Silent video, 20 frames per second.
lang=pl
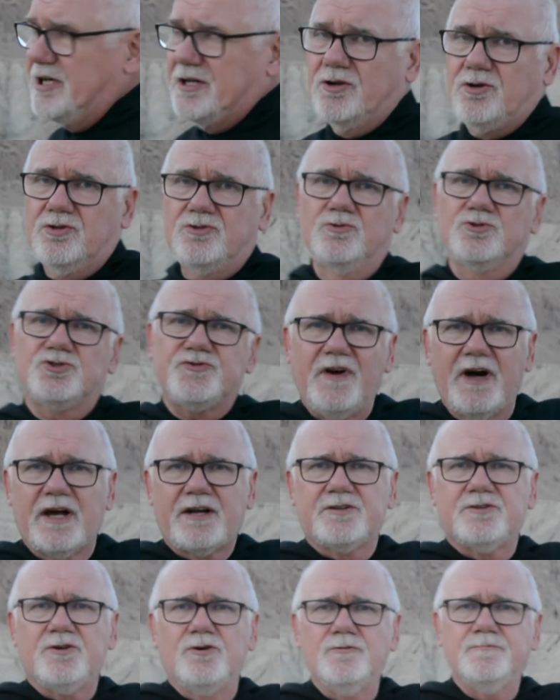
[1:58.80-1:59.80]
ona grotą
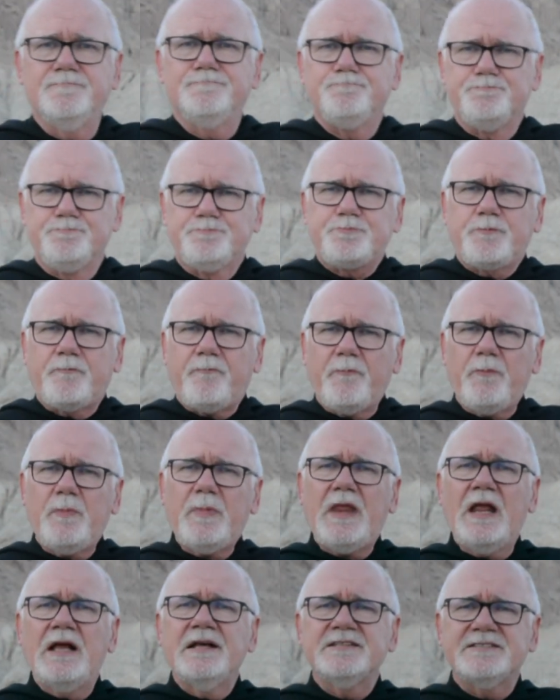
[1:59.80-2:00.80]
czwartą,
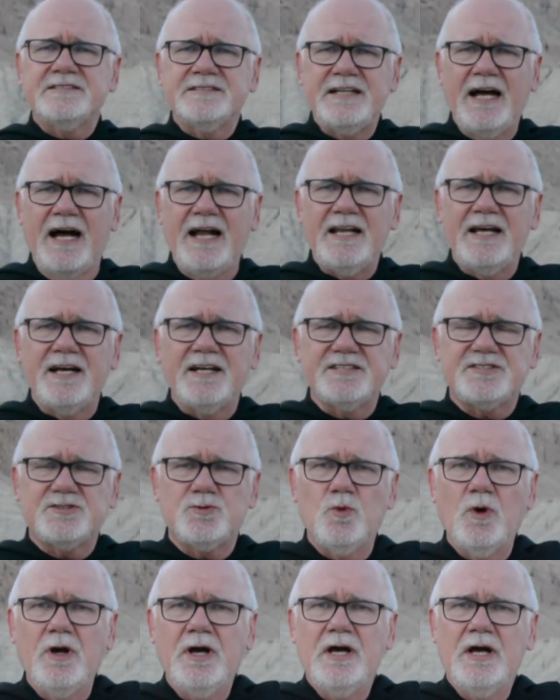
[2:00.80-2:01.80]

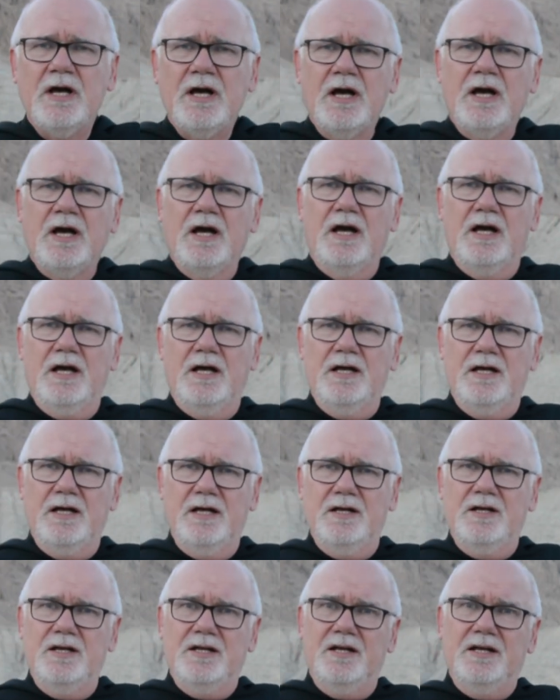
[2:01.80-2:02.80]
znalazł e,
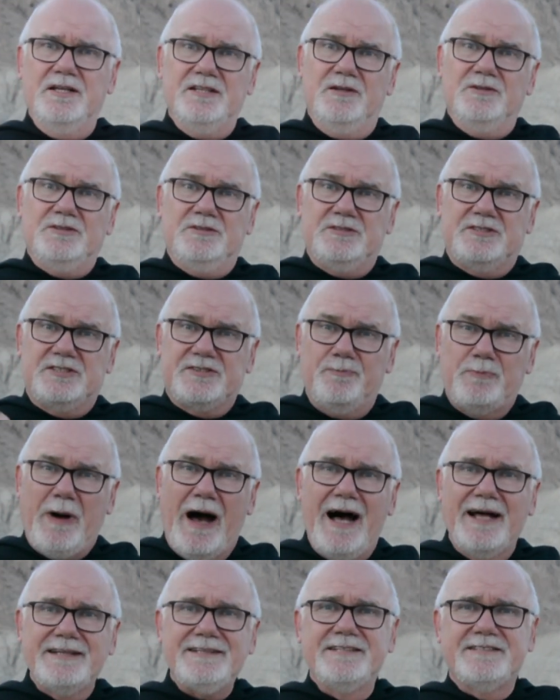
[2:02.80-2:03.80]
e,
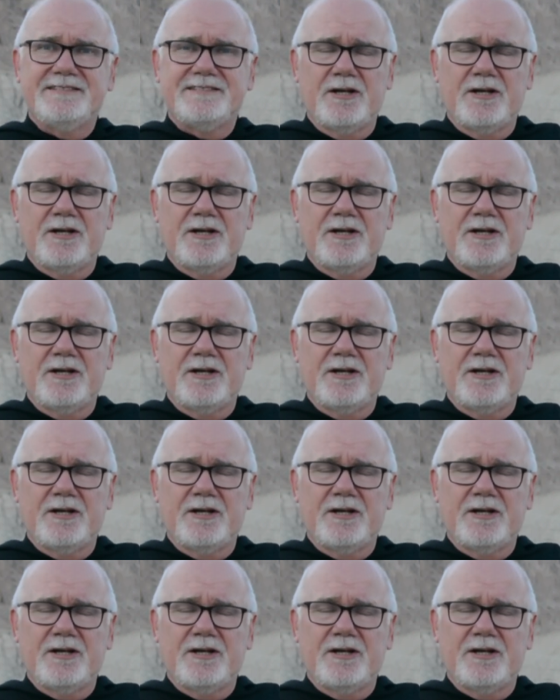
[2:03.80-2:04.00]
dzbany,